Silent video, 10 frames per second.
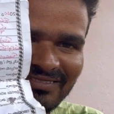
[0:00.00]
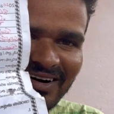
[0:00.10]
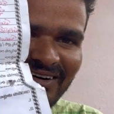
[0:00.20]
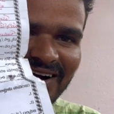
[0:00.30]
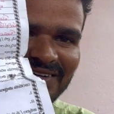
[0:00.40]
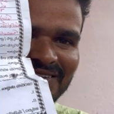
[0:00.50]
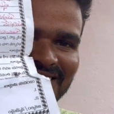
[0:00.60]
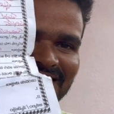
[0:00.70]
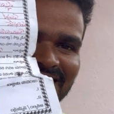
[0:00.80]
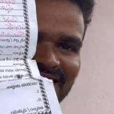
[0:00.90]
మావాడు
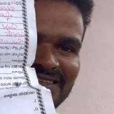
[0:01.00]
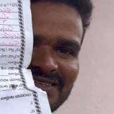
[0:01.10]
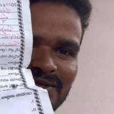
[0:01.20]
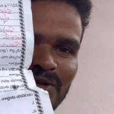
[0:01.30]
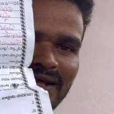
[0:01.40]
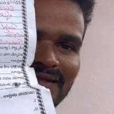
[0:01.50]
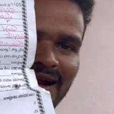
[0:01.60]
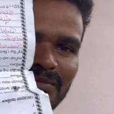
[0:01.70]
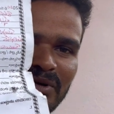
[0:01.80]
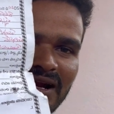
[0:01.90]
ఎస్ సురేంద్ర
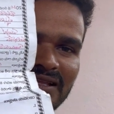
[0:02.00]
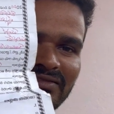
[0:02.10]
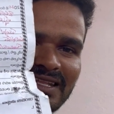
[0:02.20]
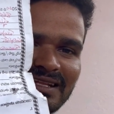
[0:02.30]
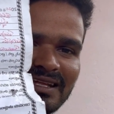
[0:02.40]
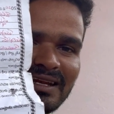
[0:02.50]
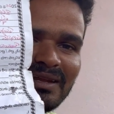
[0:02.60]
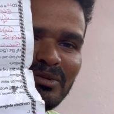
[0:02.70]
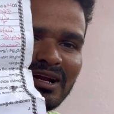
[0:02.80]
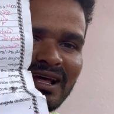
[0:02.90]
అని పేరు అర్థమవుతుంది కదండి
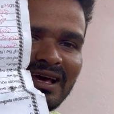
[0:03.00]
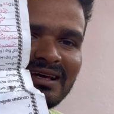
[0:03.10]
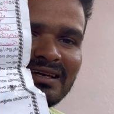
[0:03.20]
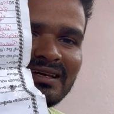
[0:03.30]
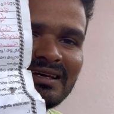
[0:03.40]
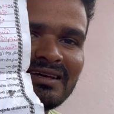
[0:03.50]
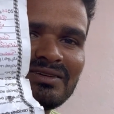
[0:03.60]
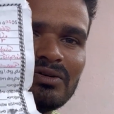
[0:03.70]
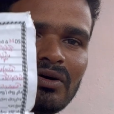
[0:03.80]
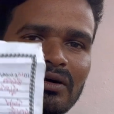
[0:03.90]
మీకు ఇక్కడ
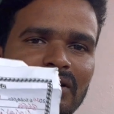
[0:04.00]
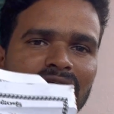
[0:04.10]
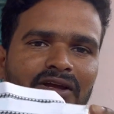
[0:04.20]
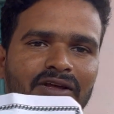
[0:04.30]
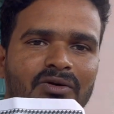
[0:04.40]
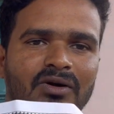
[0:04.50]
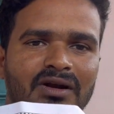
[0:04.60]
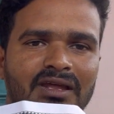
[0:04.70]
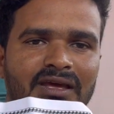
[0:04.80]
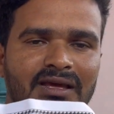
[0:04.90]
సో
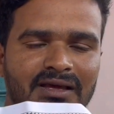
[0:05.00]
ఇదొకటి